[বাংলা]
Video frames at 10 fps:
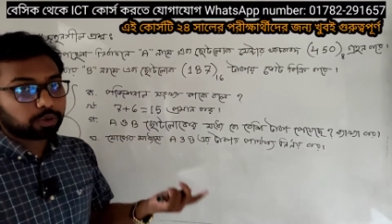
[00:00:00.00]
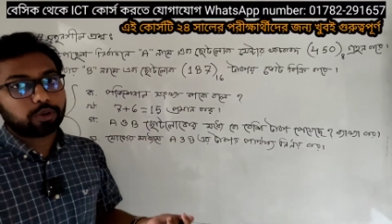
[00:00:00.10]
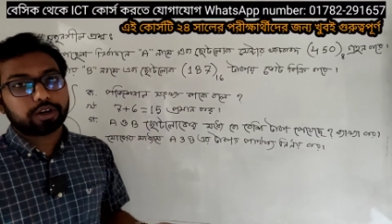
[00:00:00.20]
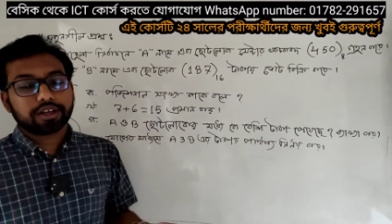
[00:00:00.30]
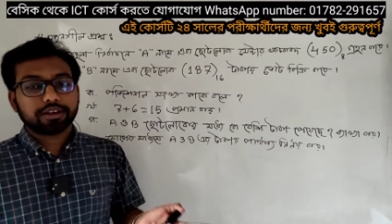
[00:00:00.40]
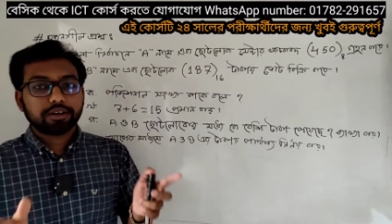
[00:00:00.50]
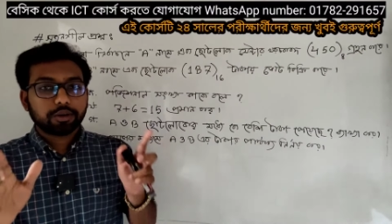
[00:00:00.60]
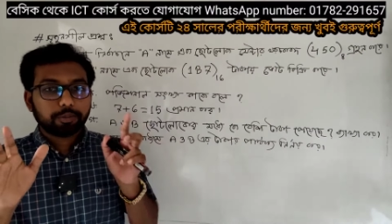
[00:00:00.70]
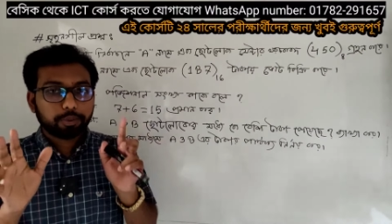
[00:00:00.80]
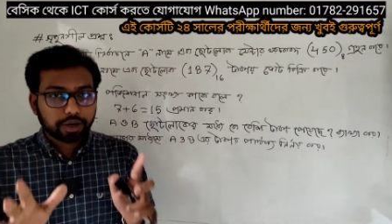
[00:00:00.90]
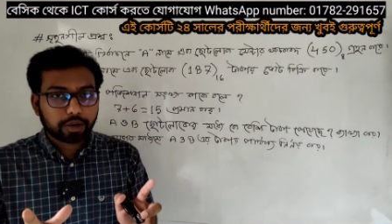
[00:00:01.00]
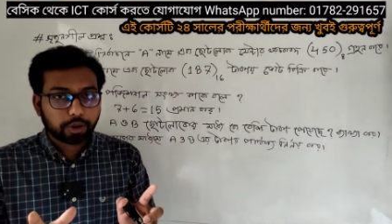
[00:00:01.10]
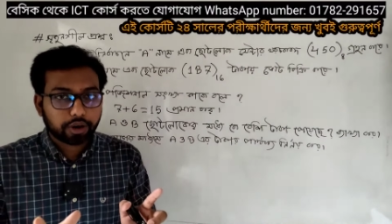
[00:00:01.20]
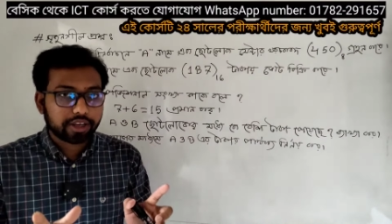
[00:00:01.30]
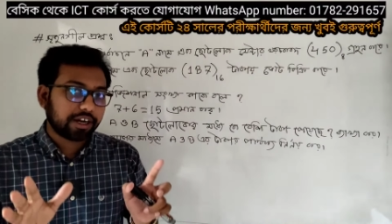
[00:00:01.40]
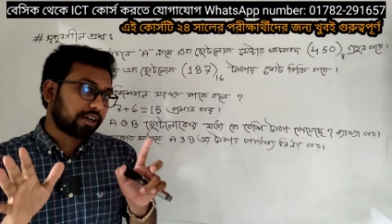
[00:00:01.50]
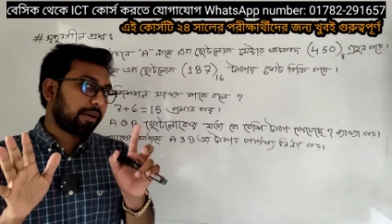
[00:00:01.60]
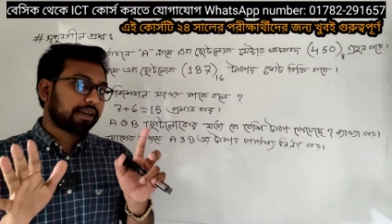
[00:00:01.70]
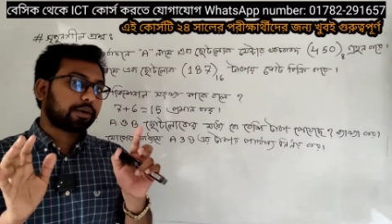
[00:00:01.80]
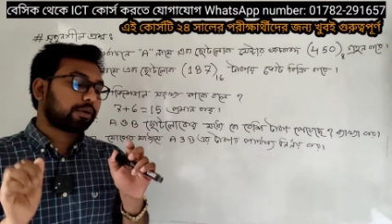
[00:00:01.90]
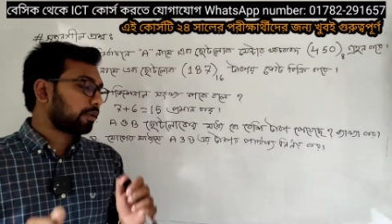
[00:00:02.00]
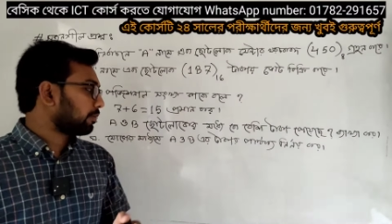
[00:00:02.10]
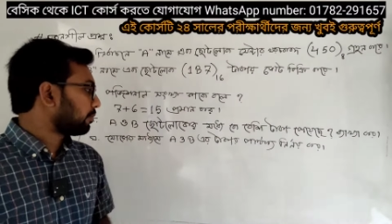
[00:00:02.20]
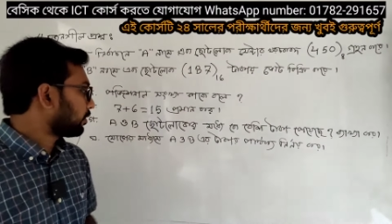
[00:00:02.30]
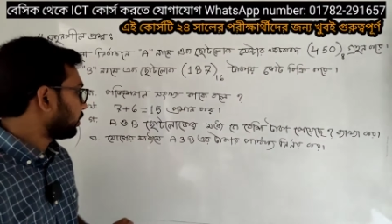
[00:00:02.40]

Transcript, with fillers: যোগ করলে পনেরো হয় এটা ব্যাখ্যা করবা